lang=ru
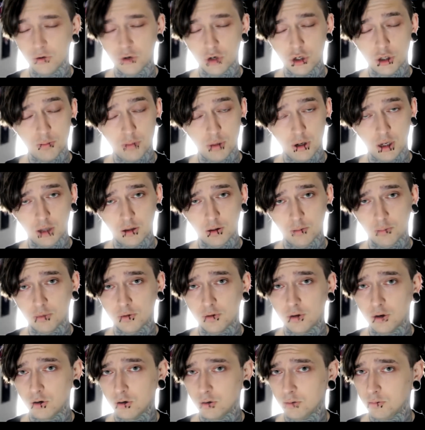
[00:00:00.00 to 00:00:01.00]
очень приятно
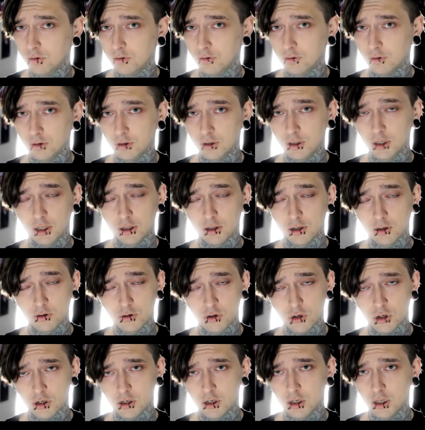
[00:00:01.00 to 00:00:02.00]
познакомиться, я
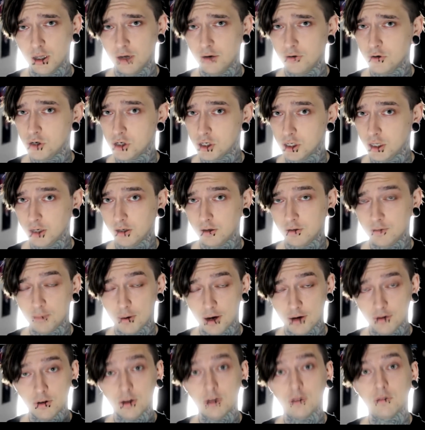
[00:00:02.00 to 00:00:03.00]
такой же деловой человек из
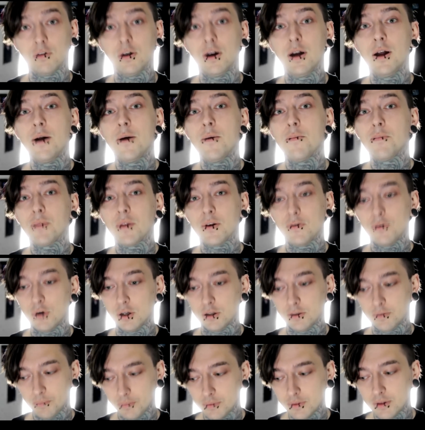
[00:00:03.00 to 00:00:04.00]
правительства.
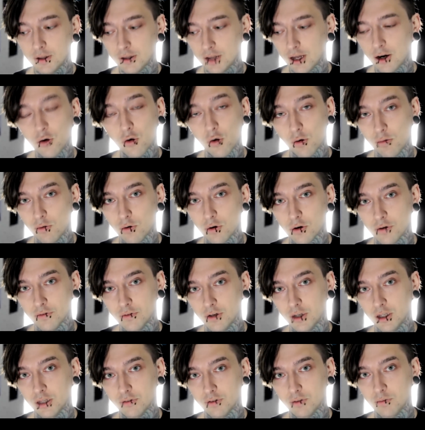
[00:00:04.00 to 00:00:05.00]
Вот, на таком
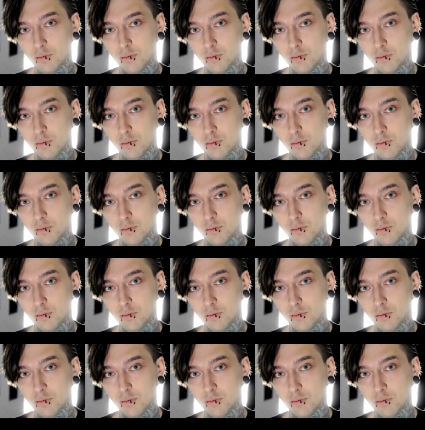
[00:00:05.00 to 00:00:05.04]
уровне это